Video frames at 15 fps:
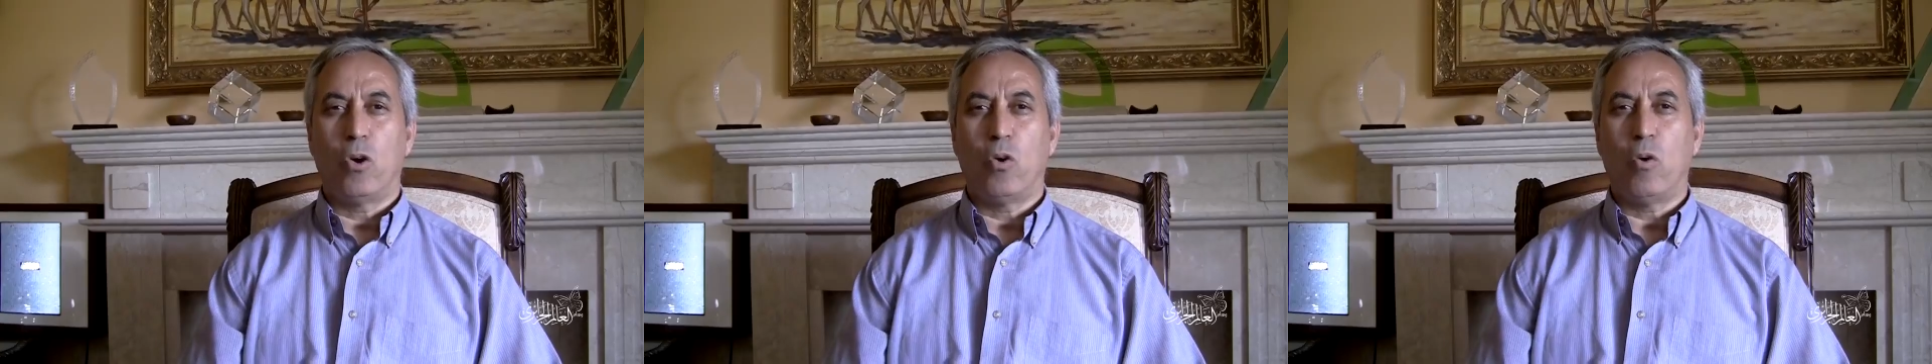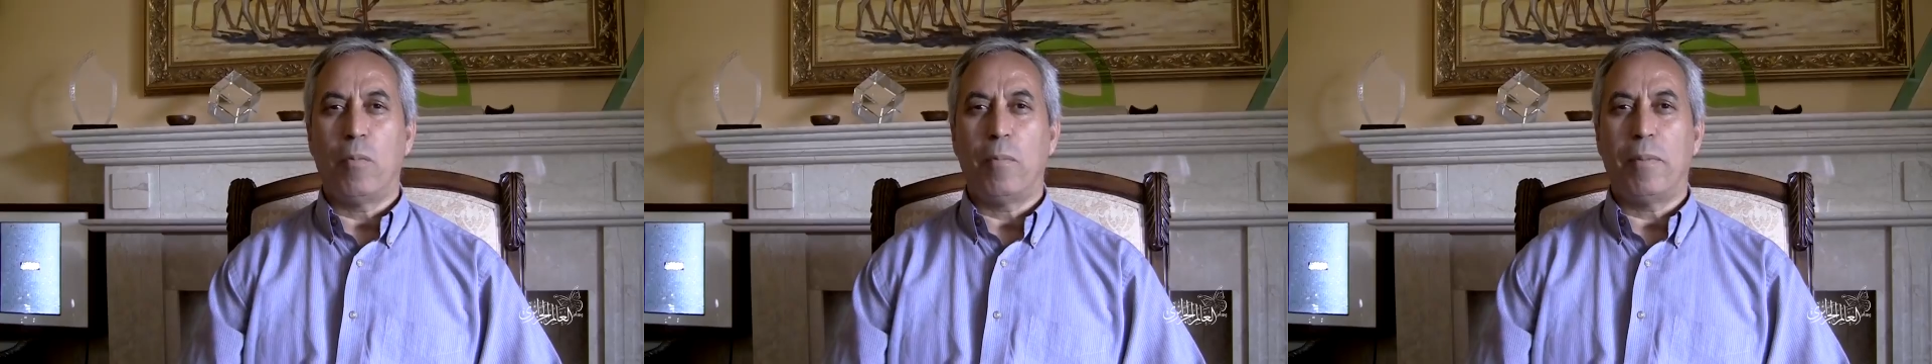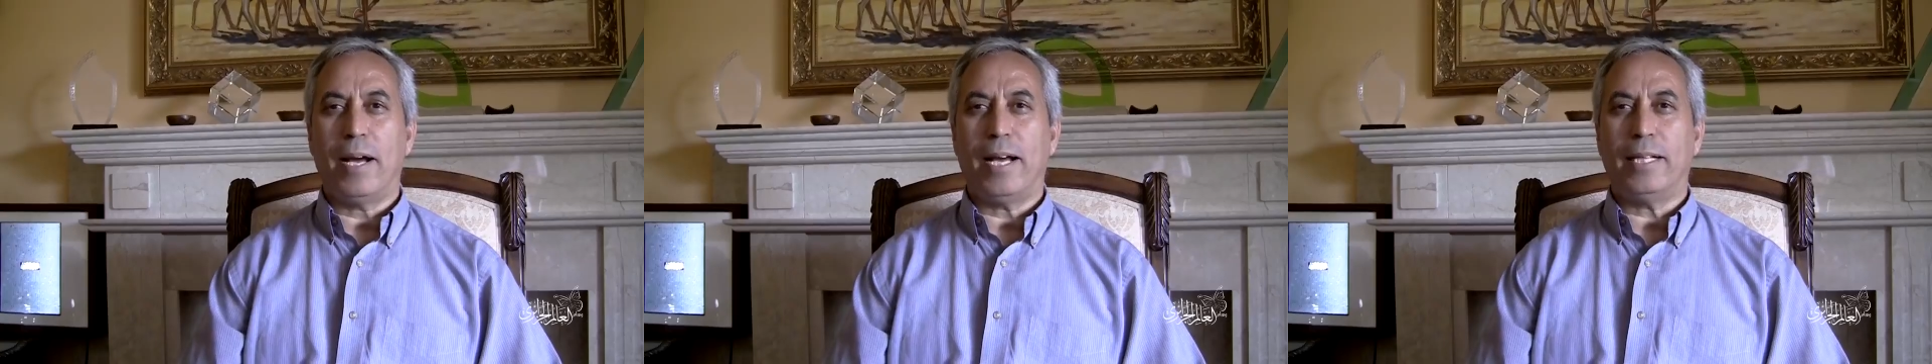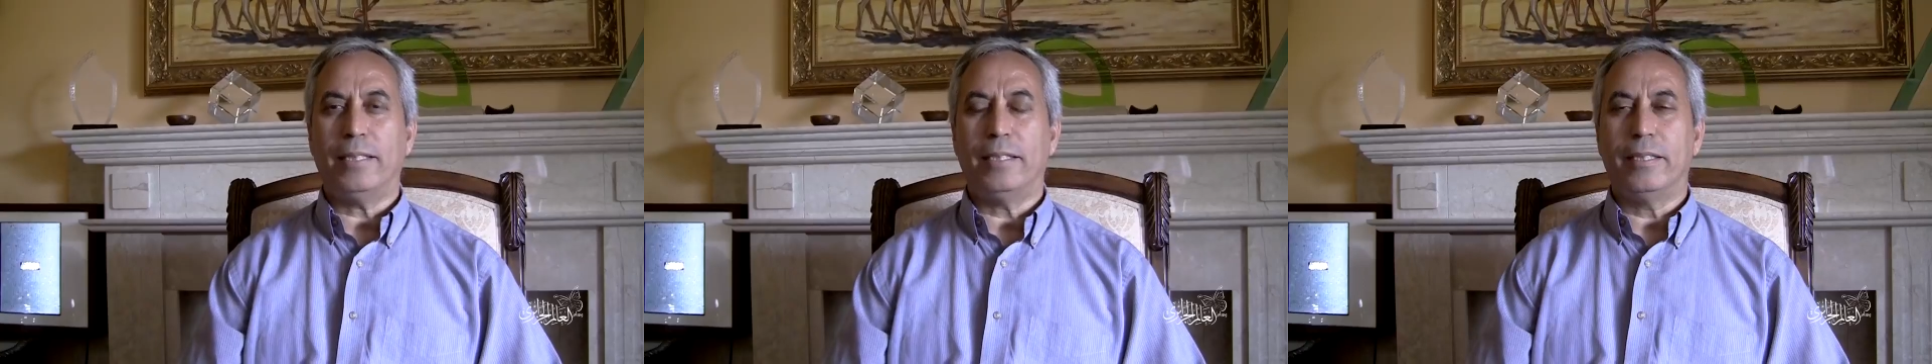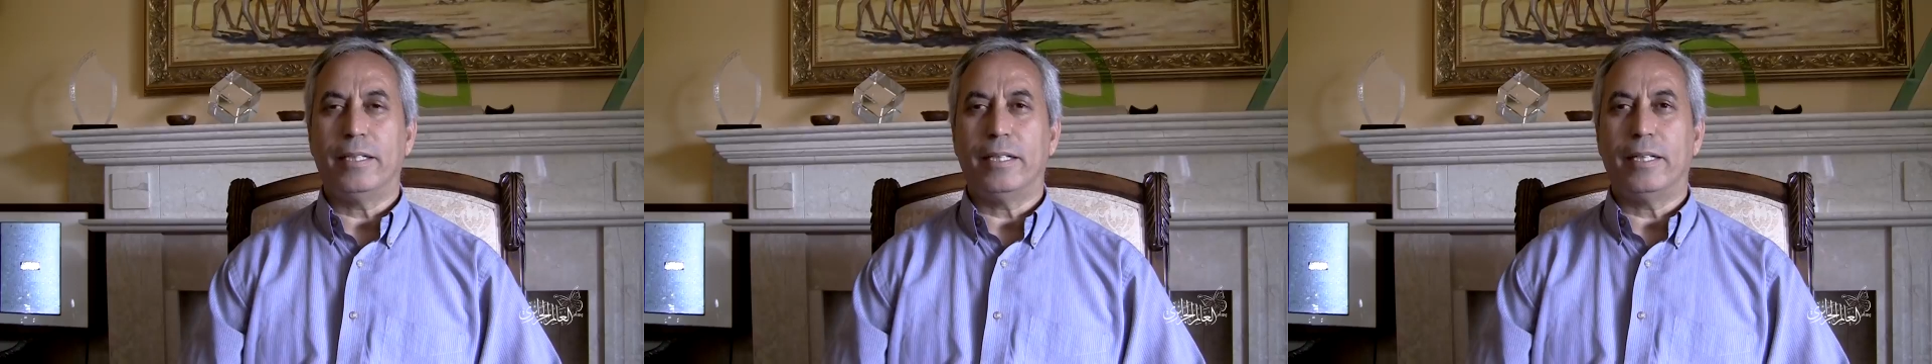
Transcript: ومن بعد